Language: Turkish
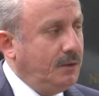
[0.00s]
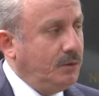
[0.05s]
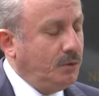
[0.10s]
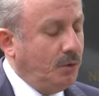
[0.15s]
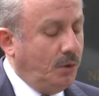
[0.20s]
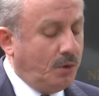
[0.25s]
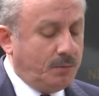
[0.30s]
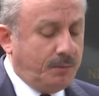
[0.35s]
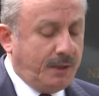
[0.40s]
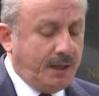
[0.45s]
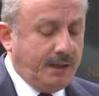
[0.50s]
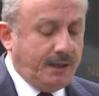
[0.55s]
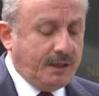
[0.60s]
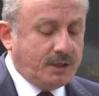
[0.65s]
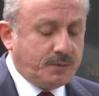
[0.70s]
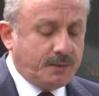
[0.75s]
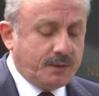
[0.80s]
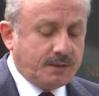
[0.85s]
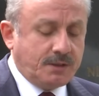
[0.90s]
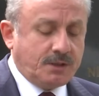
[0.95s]

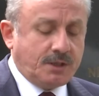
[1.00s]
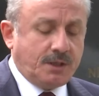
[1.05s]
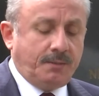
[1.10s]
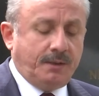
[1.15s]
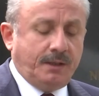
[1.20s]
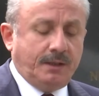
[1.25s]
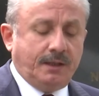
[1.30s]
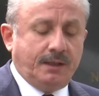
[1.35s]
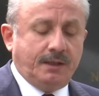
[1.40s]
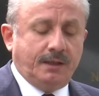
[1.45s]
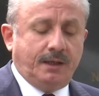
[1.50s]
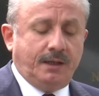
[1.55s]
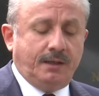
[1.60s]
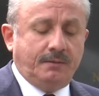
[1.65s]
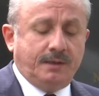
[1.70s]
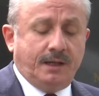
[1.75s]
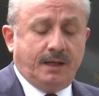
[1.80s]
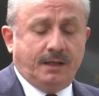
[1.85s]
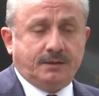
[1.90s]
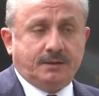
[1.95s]
normalleşmesi çabalarına
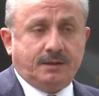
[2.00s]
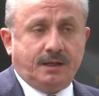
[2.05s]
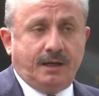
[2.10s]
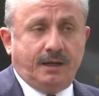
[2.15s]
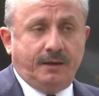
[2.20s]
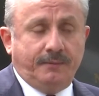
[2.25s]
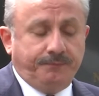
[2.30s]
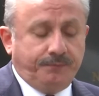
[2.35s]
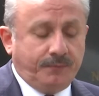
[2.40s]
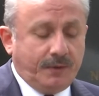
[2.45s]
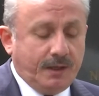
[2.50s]
ve hatta